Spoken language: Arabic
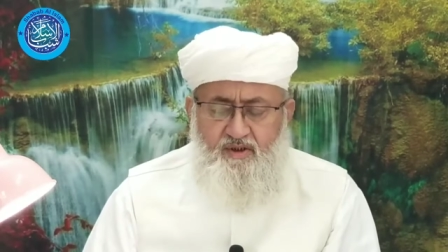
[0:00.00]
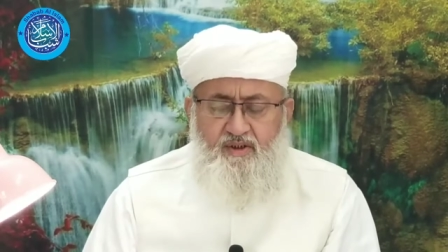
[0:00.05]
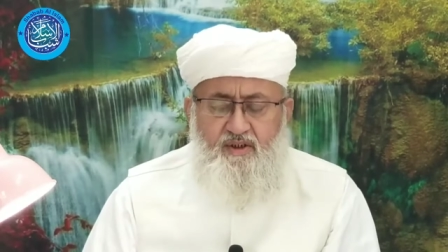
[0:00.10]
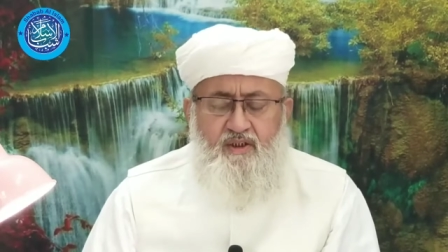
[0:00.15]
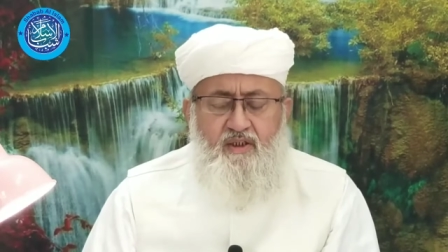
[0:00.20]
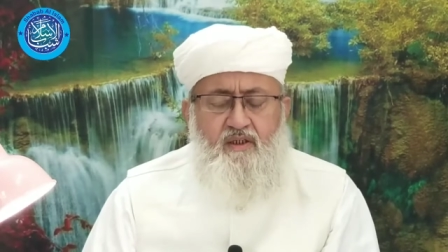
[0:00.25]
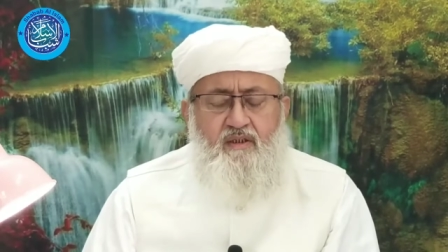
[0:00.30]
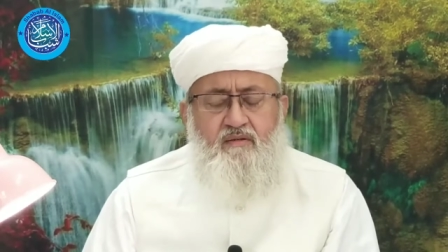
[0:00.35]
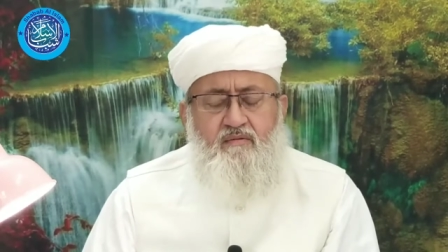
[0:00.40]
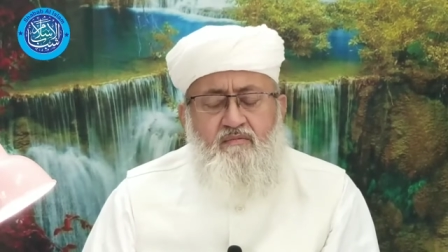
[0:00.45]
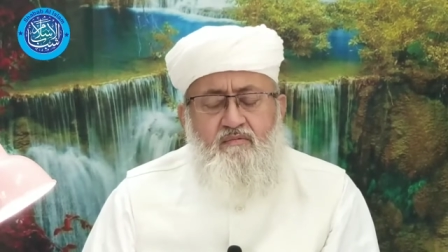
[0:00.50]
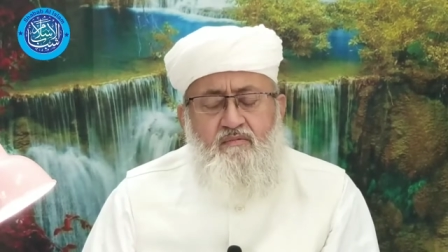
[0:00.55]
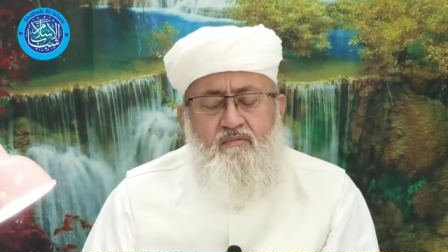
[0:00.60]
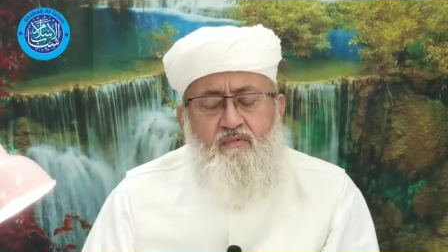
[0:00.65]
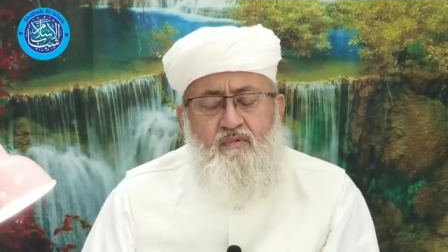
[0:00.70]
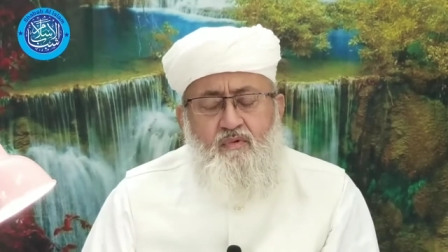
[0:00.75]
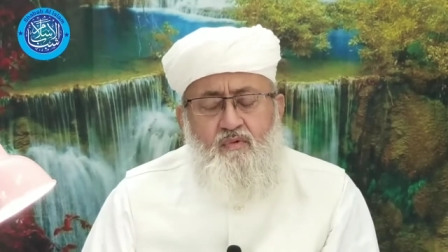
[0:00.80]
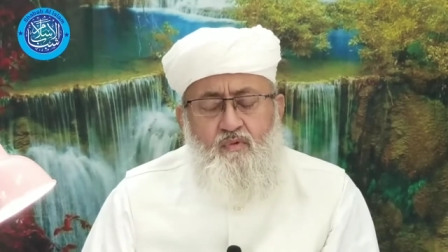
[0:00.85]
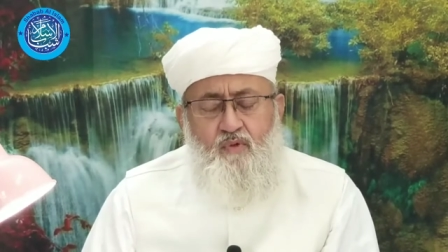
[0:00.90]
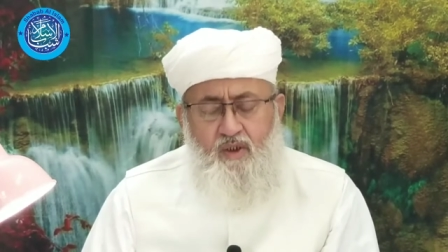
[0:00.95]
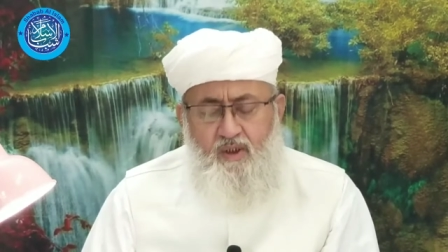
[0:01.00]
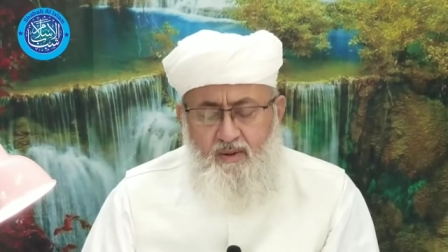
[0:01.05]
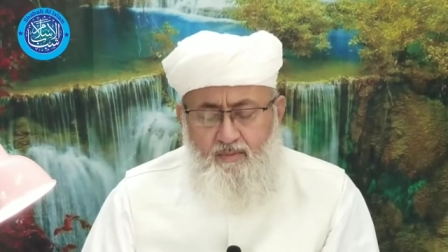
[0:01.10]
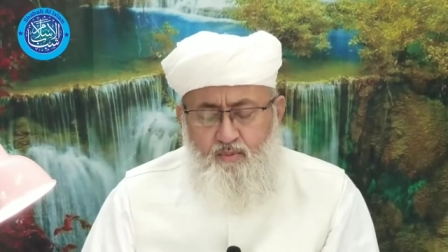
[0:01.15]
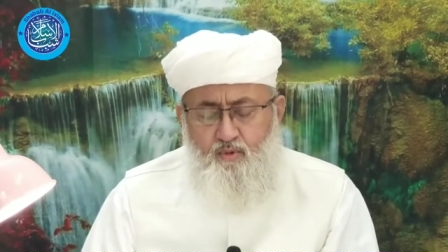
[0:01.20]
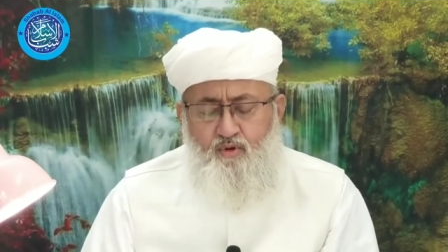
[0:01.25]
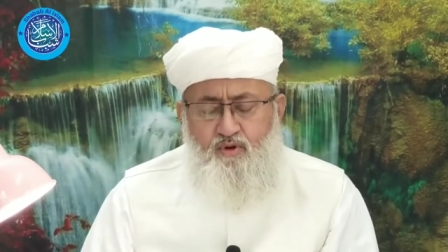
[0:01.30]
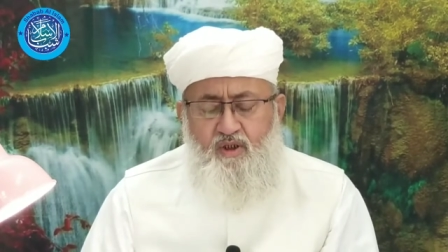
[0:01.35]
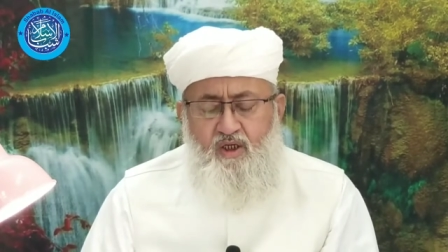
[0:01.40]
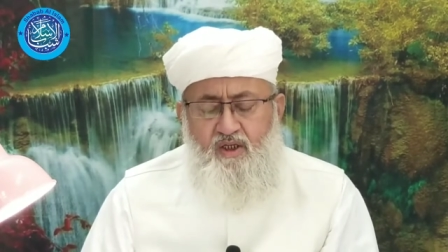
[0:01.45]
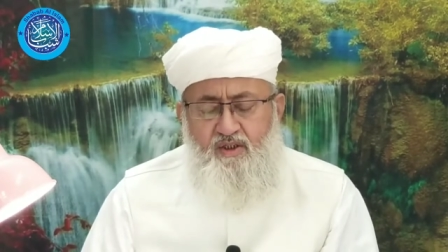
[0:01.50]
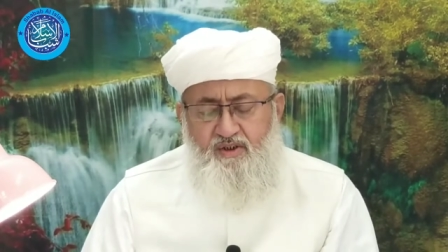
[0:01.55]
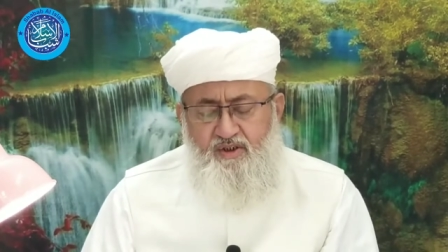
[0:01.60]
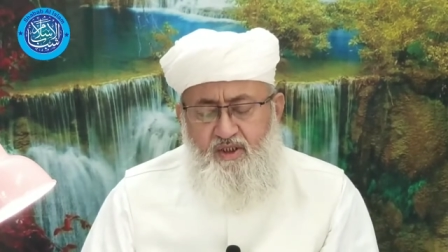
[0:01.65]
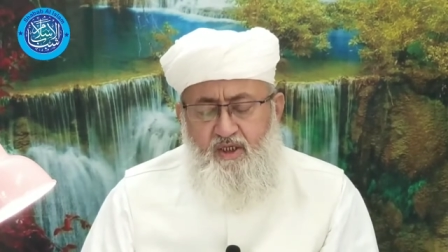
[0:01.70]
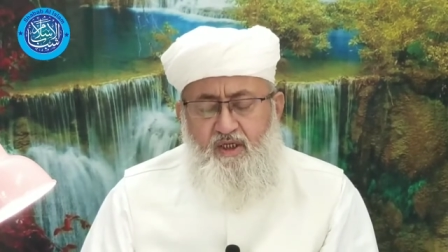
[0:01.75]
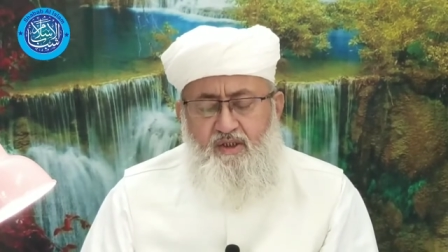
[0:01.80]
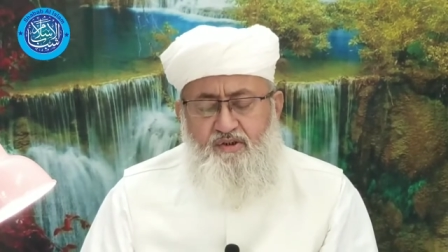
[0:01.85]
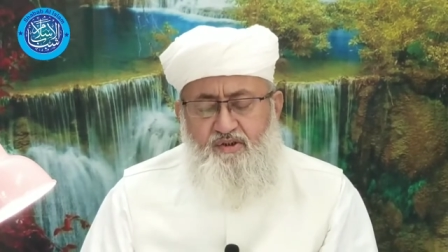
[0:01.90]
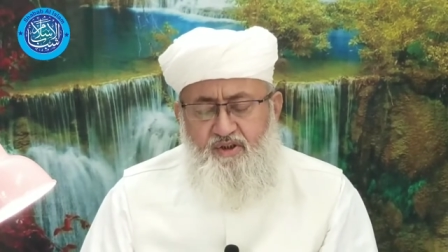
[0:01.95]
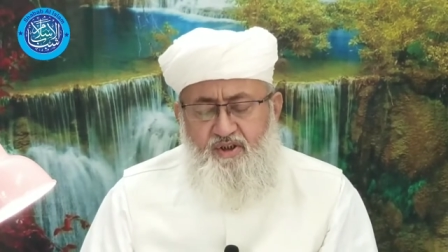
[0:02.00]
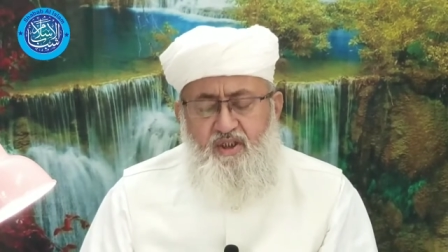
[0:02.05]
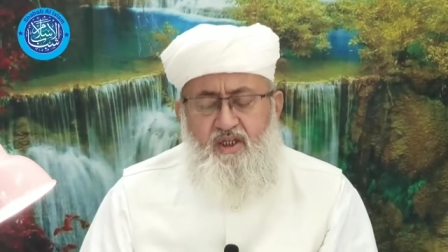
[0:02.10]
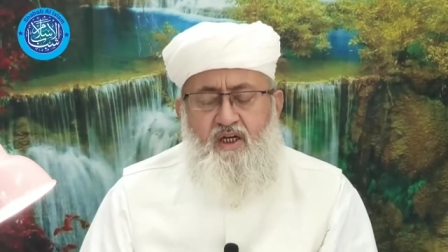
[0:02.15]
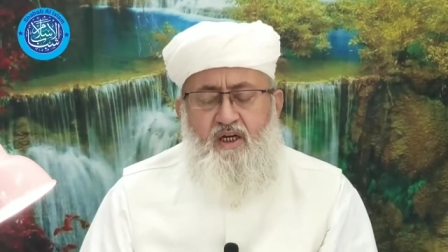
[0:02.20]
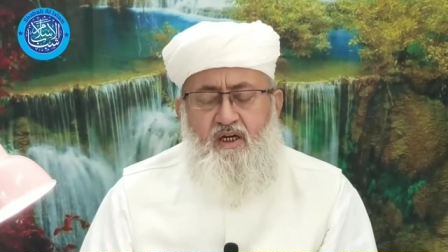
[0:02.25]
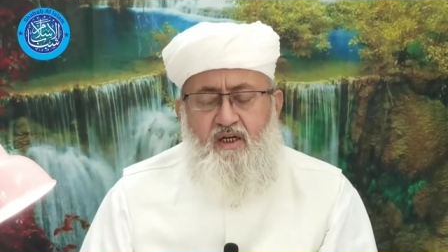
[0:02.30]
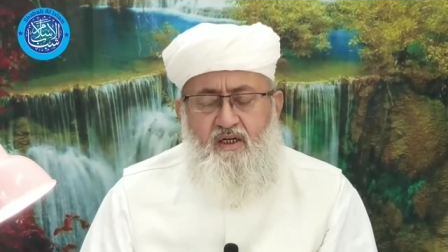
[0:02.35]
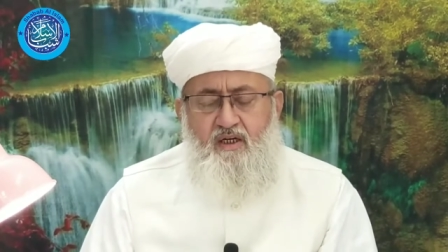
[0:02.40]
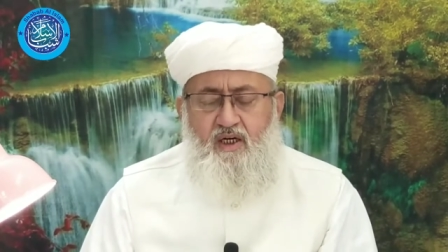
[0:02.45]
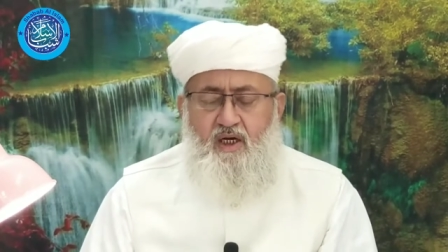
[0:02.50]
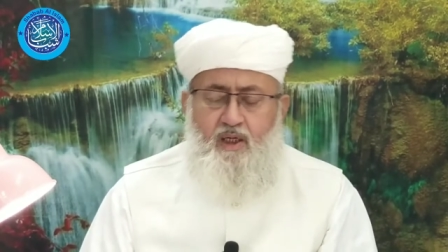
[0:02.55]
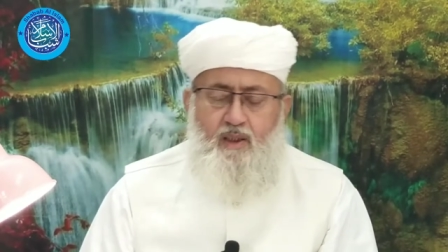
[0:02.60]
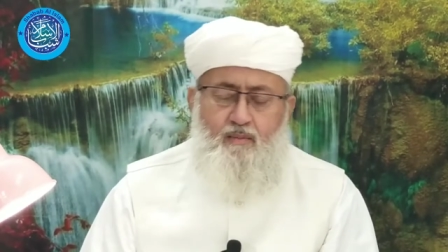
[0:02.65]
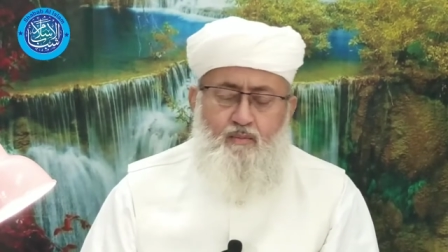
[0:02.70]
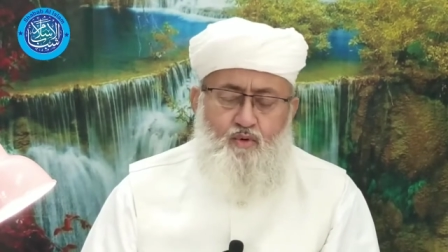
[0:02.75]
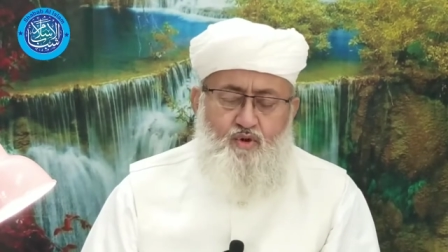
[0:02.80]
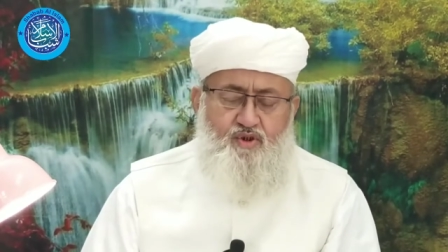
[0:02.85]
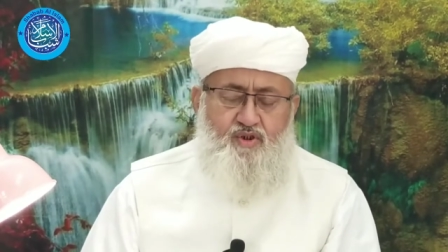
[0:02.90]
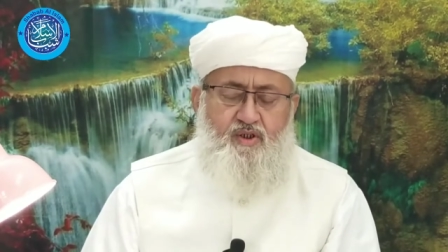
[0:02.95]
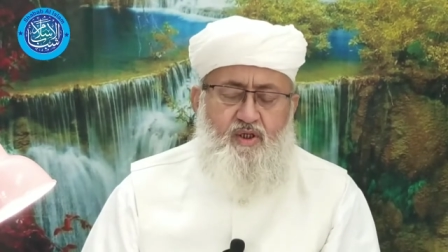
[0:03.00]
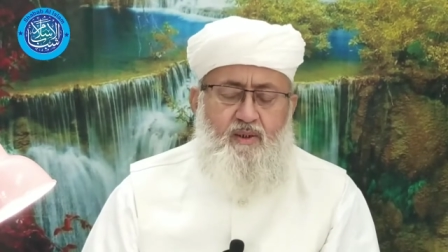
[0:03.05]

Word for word: قطعية ولا بد أن يأتيها